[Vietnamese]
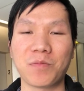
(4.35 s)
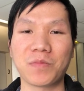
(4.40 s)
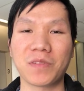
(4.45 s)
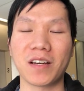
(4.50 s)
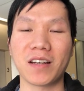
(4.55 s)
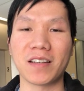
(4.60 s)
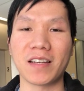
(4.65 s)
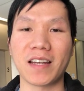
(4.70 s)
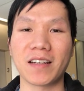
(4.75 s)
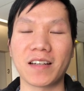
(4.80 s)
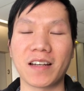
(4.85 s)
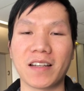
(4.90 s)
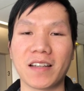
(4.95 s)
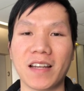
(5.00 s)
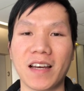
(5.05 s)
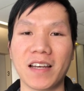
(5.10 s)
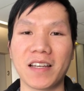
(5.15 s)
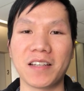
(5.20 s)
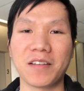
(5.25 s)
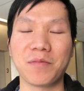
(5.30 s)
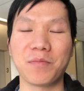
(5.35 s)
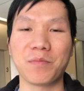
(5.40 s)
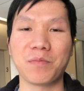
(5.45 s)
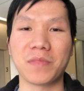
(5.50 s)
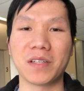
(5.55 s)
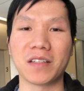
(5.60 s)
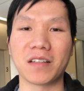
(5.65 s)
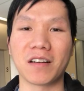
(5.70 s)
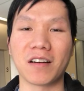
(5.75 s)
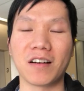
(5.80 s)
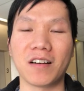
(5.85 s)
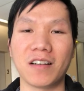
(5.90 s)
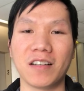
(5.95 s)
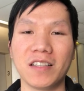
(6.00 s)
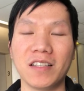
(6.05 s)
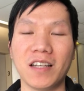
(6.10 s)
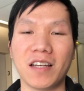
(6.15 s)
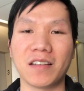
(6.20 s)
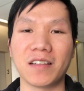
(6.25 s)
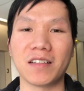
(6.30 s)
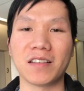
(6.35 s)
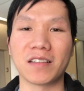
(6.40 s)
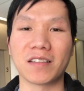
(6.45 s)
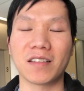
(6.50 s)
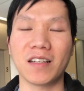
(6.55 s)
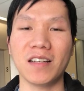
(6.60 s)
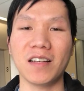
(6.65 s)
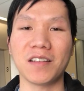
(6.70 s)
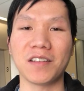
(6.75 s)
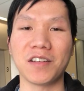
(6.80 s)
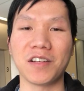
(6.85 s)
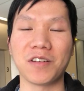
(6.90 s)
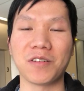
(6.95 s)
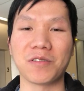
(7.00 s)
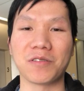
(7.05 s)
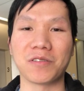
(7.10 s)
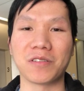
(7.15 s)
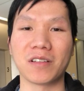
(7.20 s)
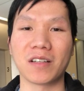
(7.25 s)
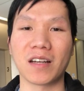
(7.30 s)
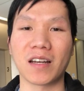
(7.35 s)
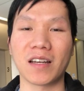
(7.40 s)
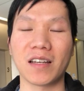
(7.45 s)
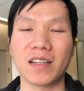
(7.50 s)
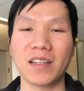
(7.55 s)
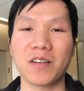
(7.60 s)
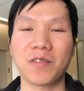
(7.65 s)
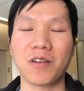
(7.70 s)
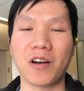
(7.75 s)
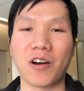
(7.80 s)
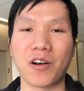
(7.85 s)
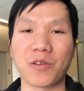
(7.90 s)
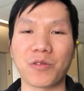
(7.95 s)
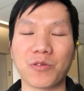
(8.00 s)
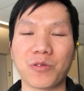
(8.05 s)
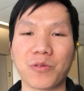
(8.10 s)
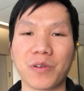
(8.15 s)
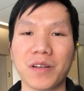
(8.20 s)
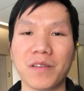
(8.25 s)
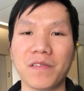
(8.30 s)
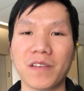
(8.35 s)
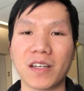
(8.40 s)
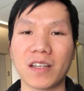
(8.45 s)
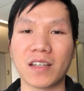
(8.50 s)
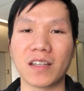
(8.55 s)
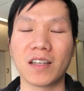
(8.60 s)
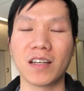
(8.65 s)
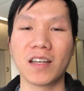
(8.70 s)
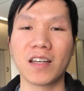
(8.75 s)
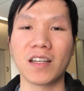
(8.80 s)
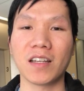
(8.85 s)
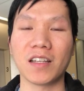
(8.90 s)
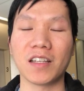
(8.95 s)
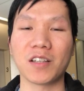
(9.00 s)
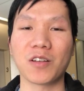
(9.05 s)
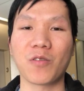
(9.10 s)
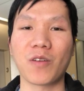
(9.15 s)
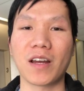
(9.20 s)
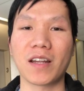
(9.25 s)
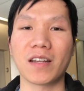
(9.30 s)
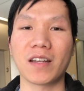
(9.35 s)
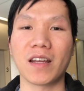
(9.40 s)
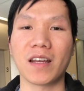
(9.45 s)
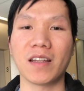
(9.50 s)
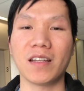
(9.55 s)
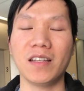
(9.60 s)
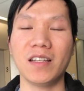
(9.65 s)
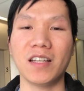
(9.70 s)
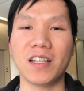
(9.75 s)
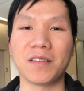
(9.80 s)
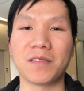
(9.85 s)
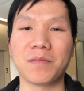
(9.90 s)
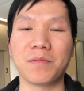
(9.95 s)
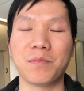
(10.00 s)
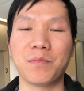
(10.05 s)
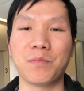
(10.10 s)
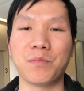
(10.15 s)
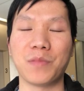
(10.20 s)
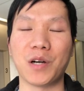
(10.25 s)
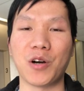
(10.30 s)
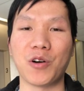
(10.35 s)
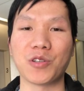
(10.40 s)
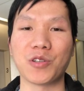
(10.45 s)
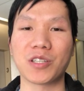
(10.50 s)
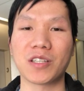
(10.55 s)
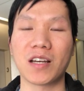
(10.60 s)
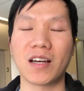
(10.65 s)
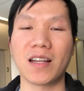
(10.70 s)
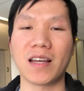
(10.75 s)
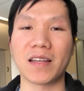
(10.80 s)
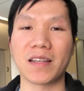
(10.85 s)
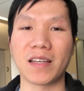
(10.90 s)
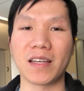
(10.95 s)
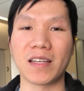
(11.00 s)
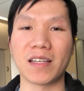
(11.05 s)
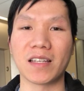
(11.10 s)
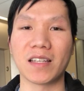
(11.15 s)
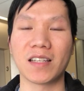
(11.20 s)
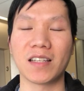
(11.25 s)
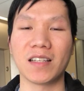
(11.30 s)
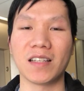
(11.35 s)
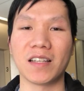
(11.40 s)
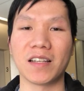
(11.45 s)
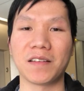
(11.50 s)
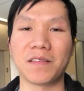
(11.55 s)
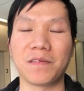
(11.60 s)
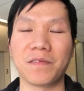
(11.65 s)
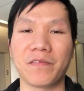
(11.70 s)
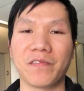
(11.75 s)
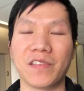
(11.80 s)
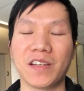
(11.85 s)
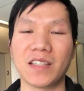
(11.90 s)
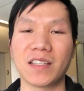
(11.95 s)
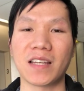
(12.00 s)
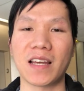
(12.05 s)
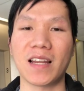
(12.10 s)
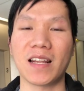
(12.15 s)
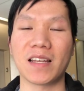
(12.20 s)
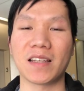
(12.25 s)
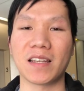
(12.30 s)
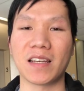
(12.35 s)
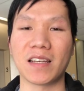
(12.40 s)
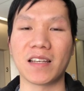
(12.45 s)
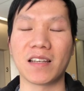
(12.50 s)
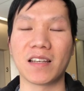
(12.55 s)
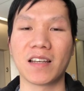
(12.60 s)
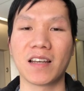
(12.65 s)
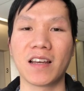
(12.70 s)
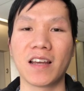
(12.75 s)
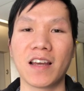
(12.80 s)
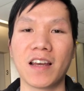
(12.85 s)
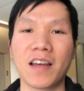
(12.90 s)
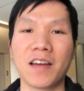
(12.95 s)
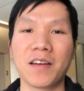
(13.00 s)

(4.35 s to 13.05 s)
Trong thời gian gần đây, mình có nhận được rất là nhiều cái câu hỏi của quý vị liên quan đến lịch mở hồ sơ là gì, lịch visa là gì.